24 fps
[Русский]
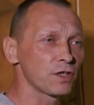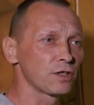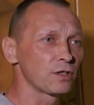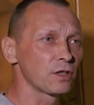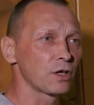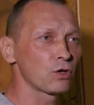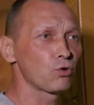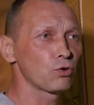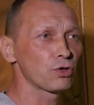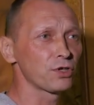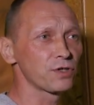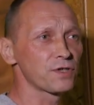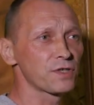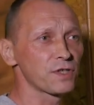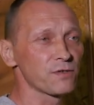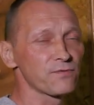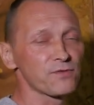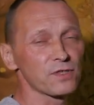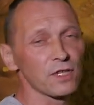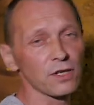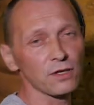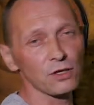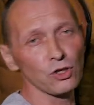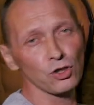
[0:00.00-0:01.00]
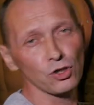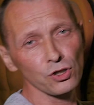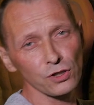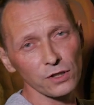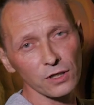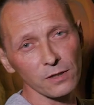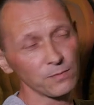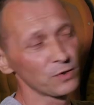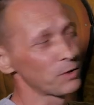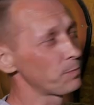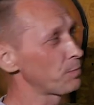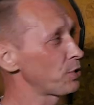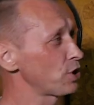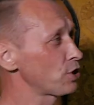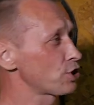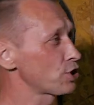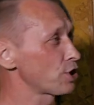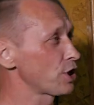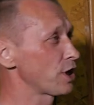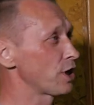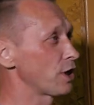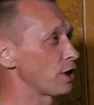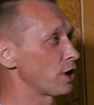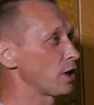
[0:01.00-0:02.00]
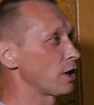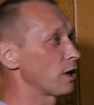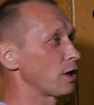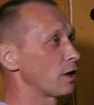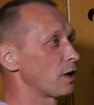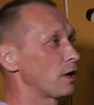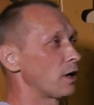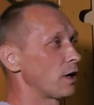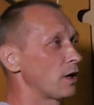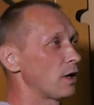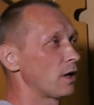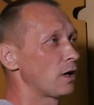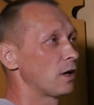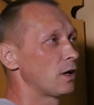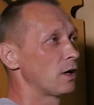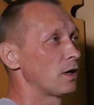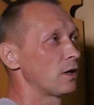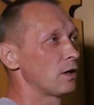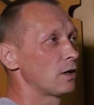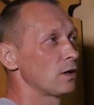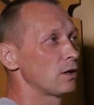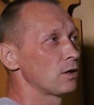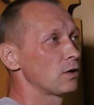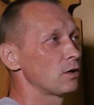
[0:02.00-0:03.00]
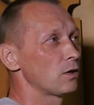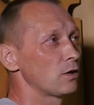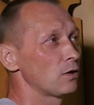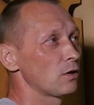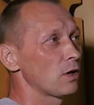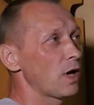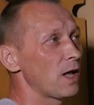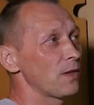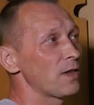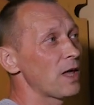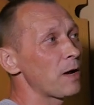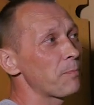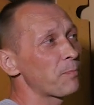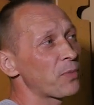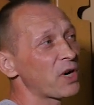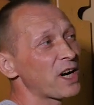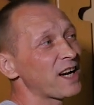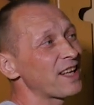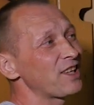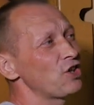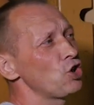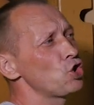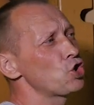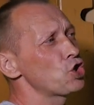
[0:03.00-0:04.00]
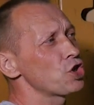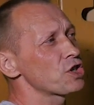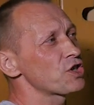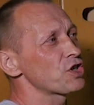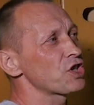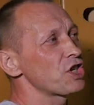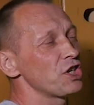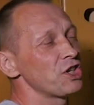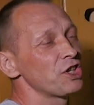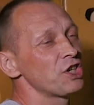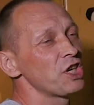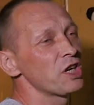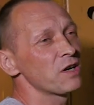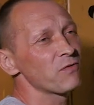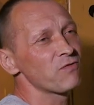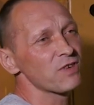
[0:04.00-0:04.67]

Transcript: находится в статическом напряжении. Она практически не